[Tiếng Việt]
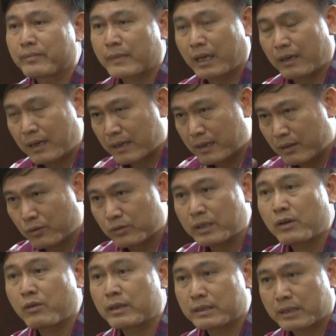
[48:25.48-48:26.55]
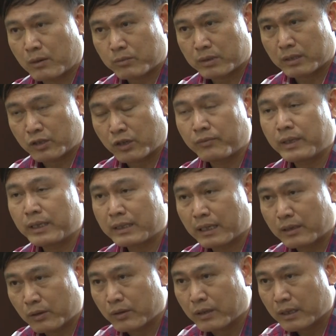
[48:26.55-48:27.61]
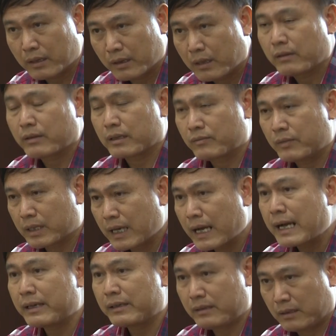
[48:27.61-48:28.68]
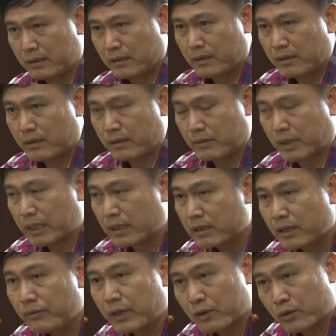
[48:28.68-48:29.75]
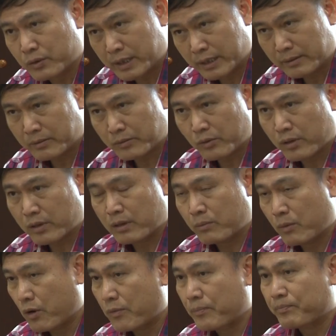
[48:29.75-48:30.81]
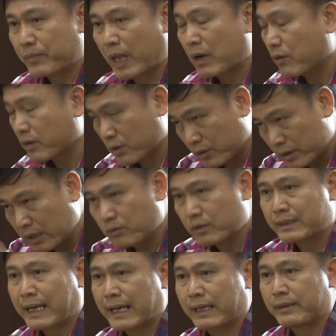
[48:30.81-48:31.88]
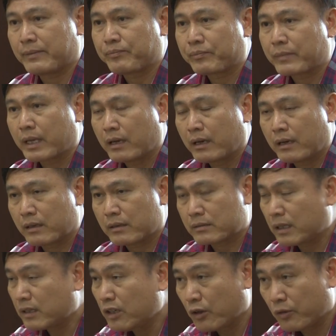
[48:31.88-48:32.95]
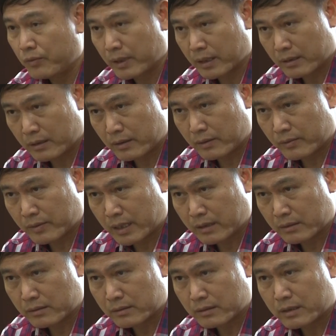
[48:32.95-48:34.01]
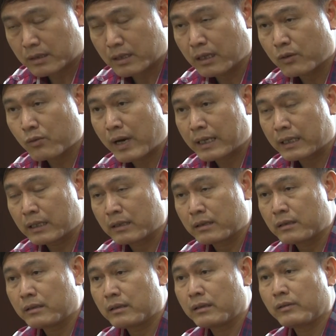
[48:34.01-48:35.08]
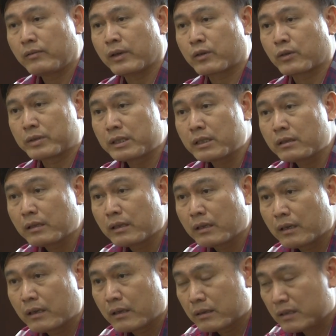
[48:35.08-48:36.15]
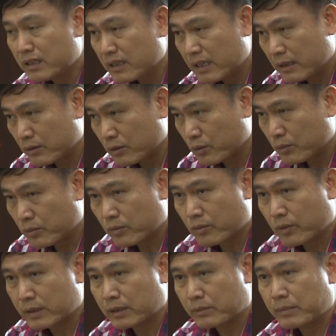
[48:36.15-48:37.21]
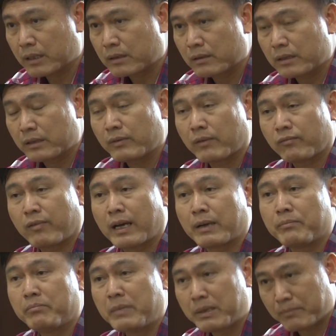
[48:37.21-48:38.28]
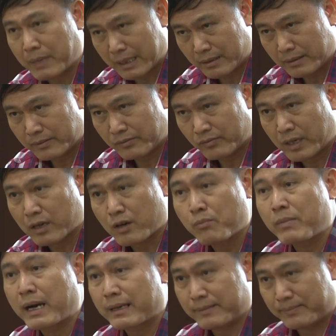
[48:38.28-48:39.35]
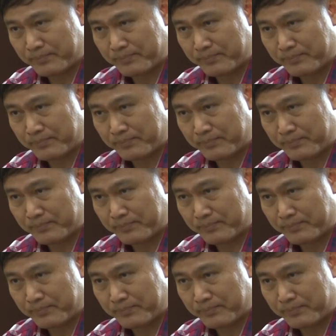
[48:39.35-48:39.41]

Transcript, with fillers: đấy là cái điều rất quan trọng để cho v thay đổi việc ờ, thứ hai bản thân cái việc tổ chức của câu bộ là cuộc tổ chức của giải rất nhiều việc ừ, liên quan đến việc tổ chức nhưng điều quan trọng nhất tôi nghĩ là phải minh bạch và công bằng